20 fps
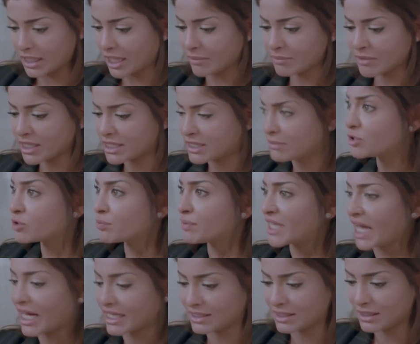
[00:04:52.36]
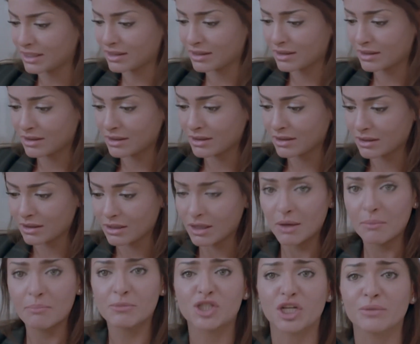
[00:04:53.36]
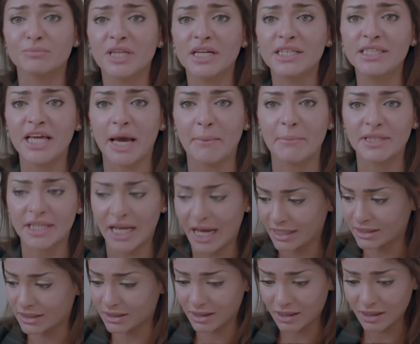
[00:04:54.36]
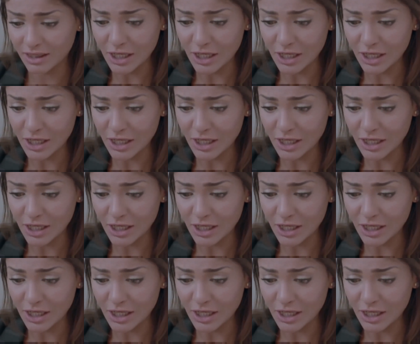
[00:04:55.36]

الامضه دي مش بتاعتي مش امضتي يا مدحت